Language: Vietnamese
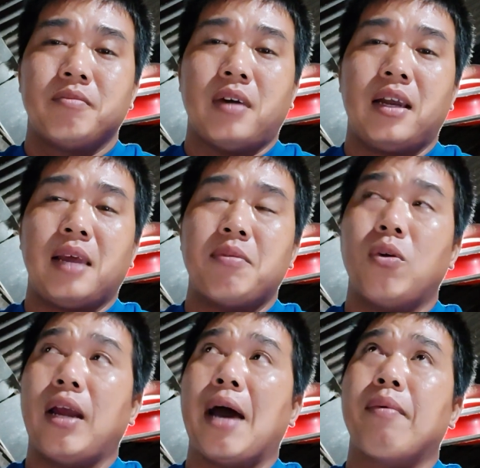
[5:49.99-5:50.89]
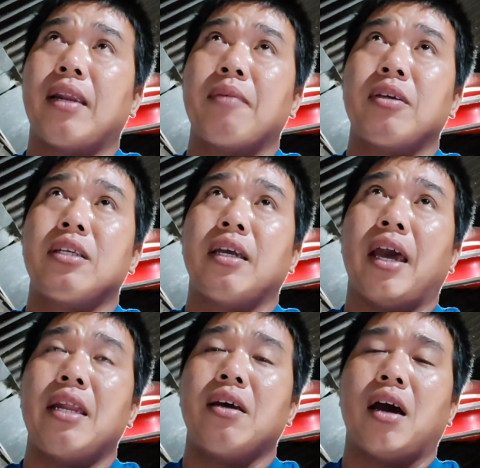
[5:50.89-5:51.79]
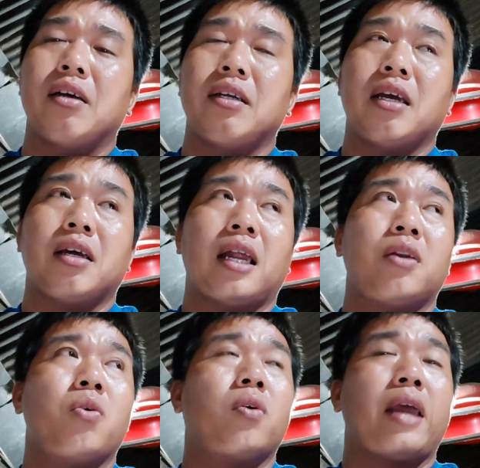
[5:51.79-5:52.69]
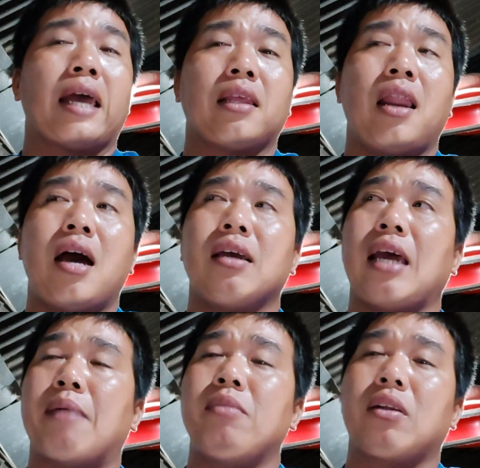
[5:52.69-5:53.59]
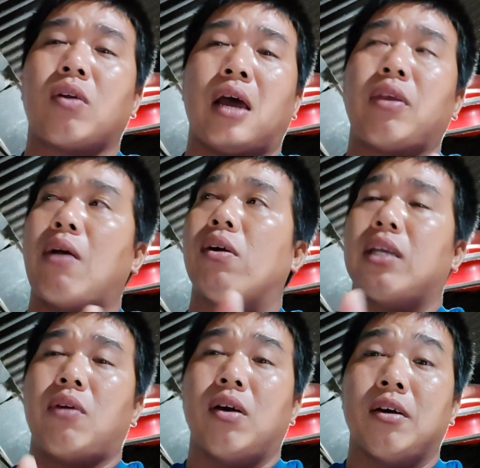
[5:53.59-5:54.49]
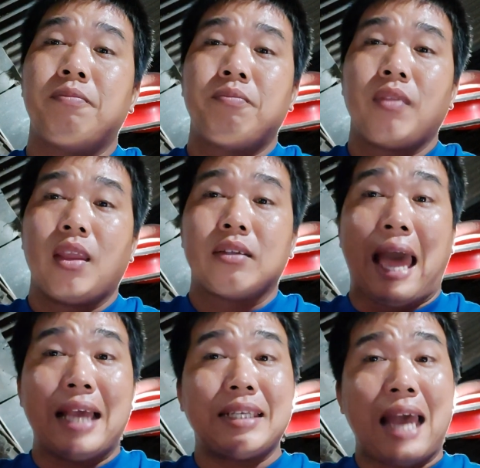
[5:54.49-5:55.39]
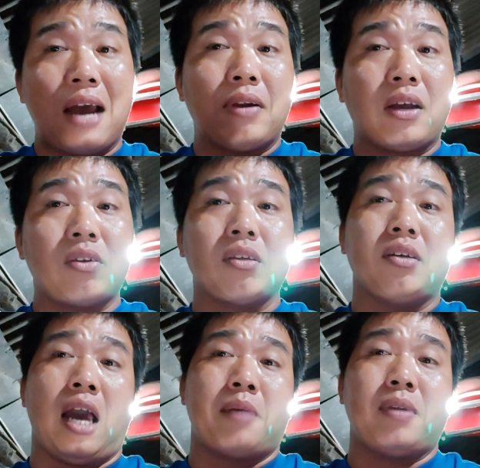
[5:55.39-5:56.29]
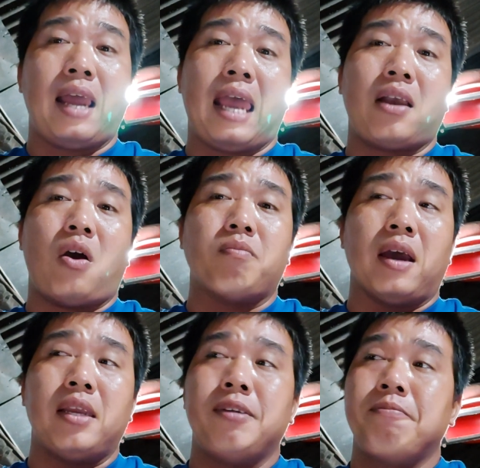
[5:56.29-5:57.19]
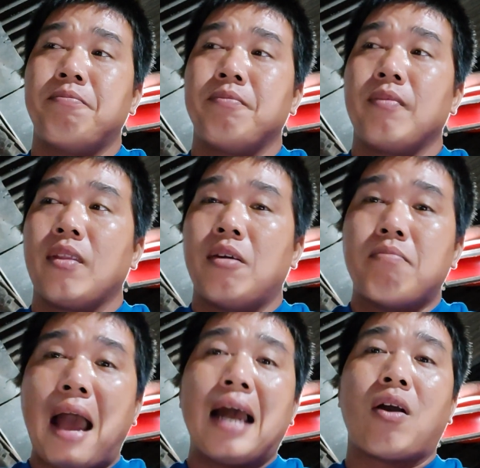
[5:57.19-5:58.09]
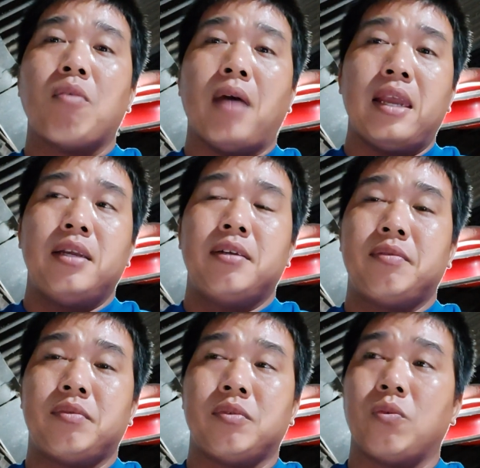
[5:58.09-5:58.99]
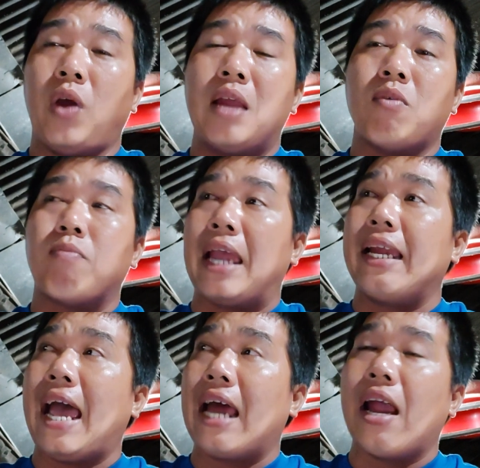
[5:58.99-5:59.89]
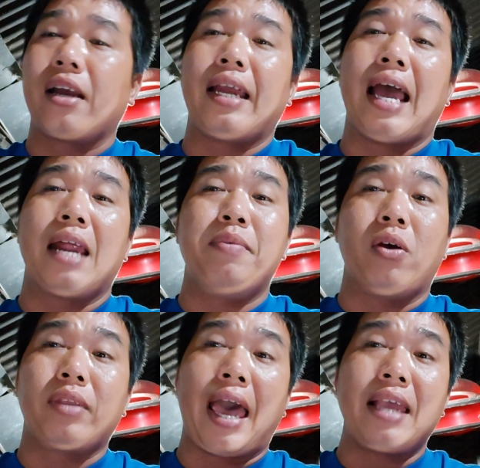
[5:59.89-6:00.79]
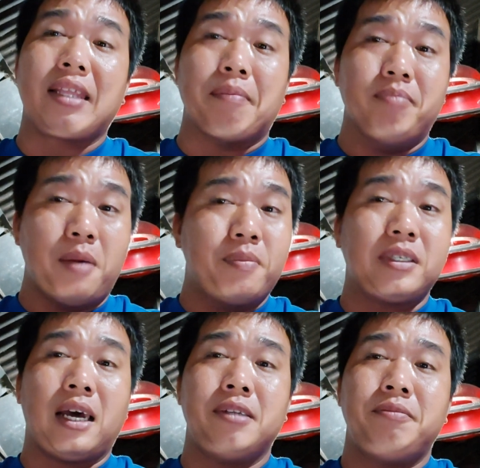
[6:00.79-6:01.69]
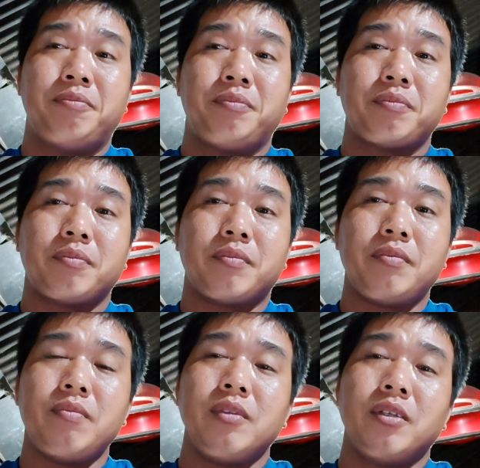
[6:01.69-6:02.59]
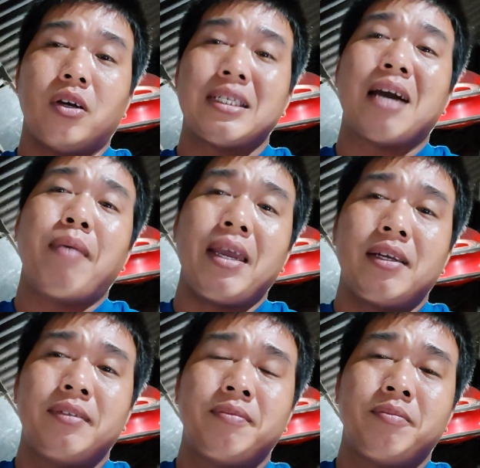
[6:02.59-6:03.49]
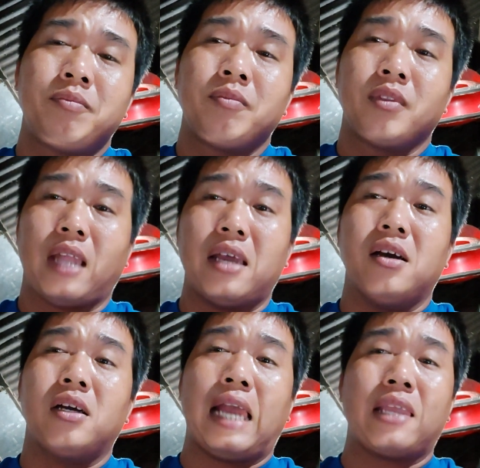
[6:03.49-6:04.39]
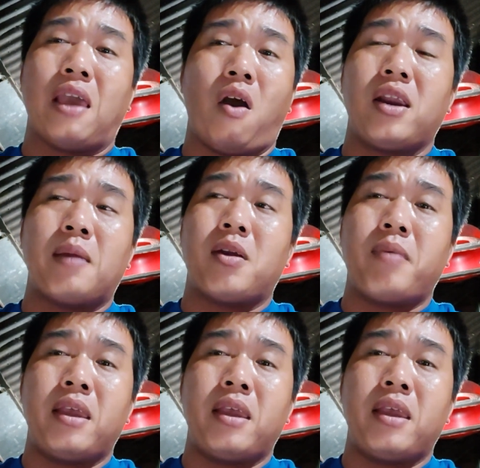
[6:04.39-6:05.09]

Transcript: đó, anh em nuôi gà mà anh em cứ suy nghĩ nó ừ nuôi con gà tới lớn cái ẩm lên con nào dẻo lường dẻo lường tại sao lại có trường hợp lại hai con bị ba con bị nguyên một bầy gà đợt gà bị nó cháy tùm lum ở trên rồi sao biết tại thường gà nhỏ anh em đó